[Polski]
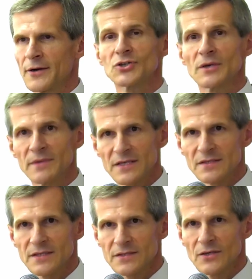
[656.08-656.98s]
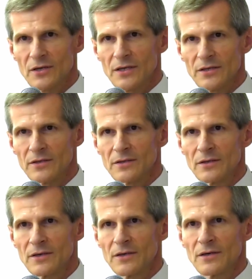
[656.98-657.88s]
18 z kolei
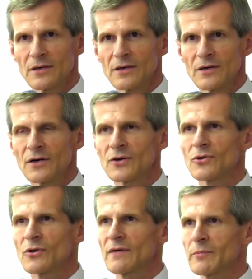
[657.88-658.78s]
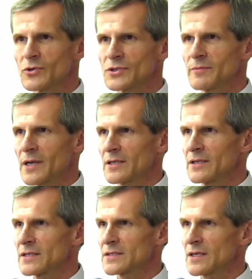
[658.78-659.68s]
królowa Puszczy
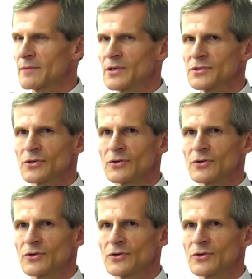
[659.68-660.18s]
Barlineckiej będzie